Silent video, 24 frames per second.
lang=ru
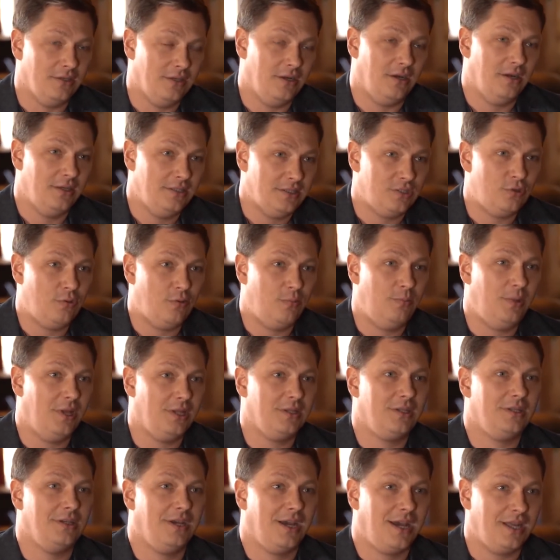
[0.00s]
э,
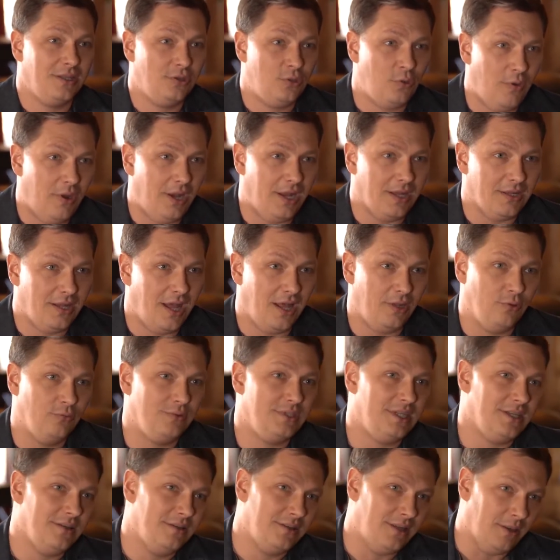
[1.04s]
инструмент контроля, да, ну,
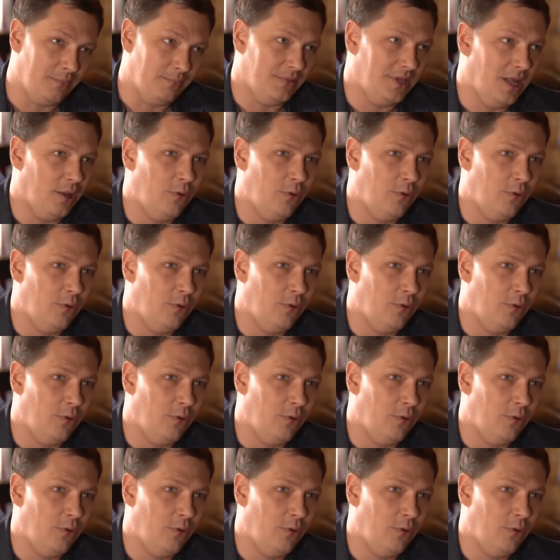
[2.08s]
э, там, угу.